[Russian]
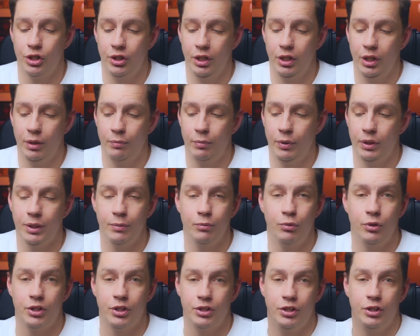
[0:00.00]
идея, поэтому
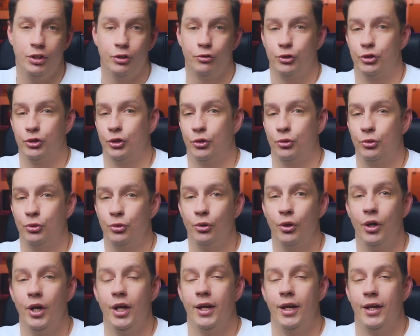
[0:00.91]
я сделал вот
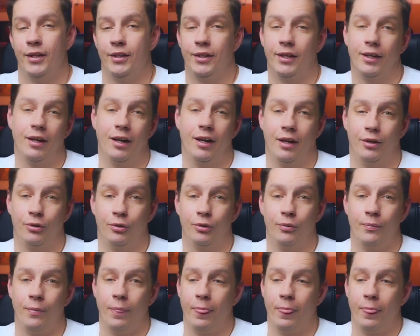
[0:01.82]
такую награду.